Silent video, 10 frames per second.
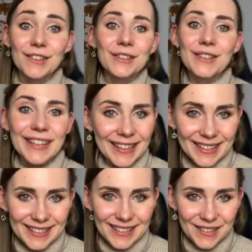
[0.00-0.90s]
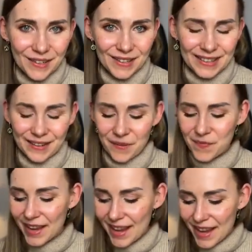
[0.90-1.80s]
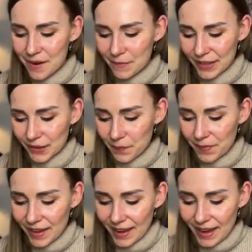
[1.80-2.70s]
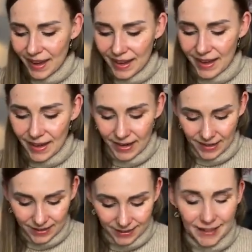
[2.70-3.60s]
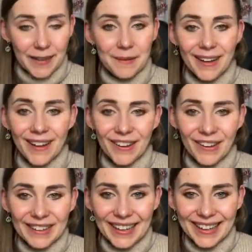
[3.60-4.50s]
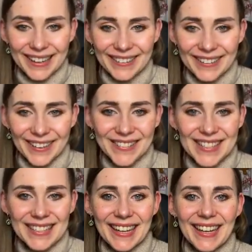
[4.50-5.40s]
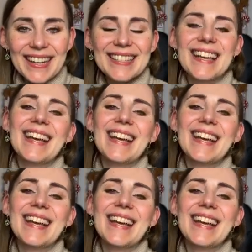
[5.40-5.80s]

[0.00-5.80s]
¿O solo queréis el sorteo? Bueno, eh, este tema, hola Caro, ¿cómo estás?